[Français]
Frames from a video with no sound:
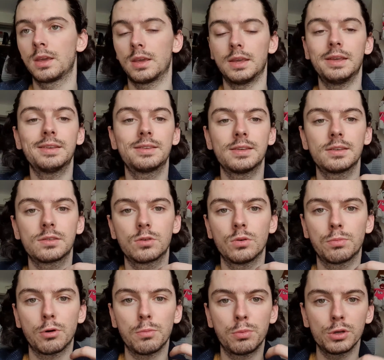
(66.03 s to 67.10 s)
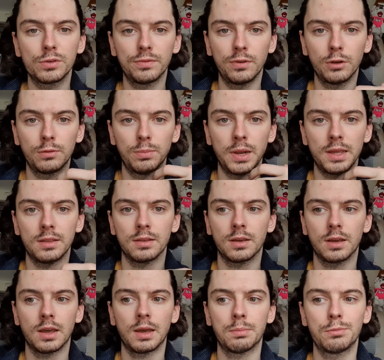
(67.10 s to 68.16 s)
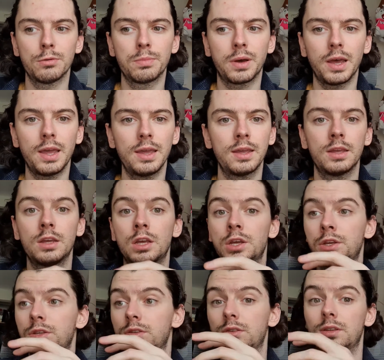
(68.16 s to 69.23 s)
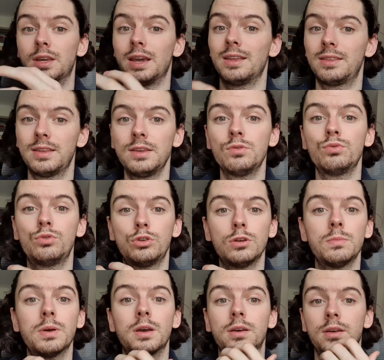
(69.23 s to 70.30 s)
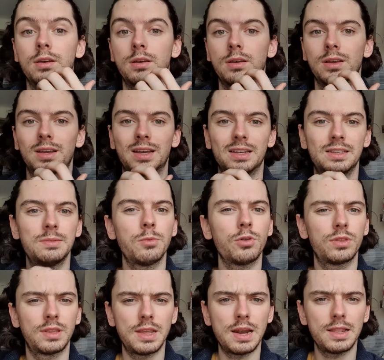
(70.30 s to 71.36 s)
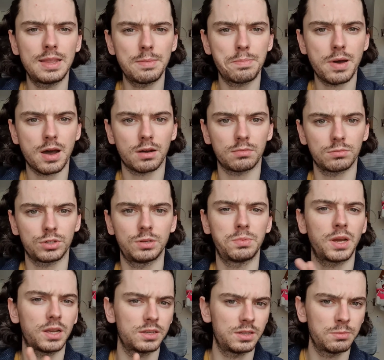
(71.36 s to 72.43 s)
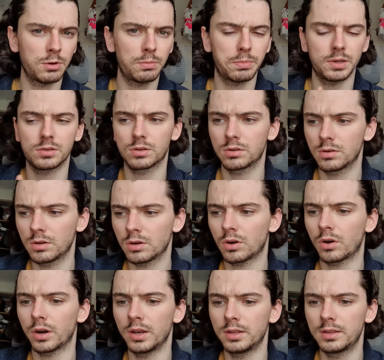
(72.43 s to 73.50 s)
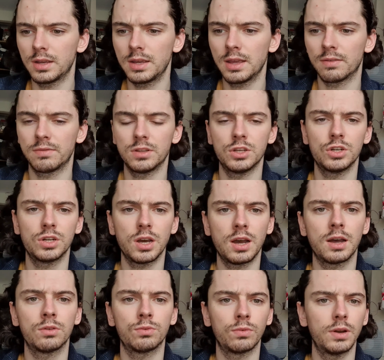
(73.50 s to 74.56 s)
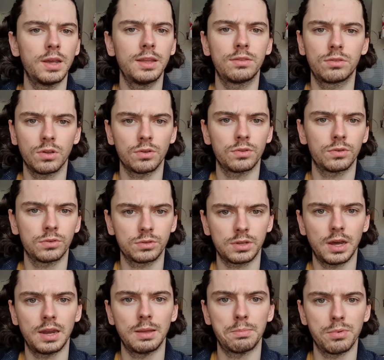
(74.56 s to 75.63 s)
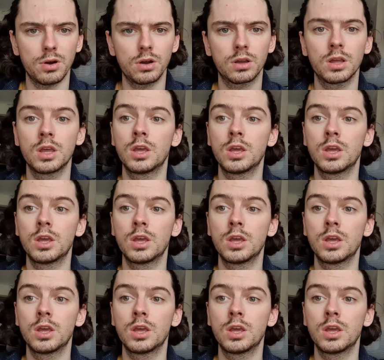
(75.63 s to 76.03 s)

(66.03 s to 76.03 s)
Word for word: Et c'est ce que propose Floodplane. À peu près ce qu'a été YouTube quasiment dès le départ. C'est bien quasiment parce que en réalité, il y avait déjà un onglet tendance à l'époque.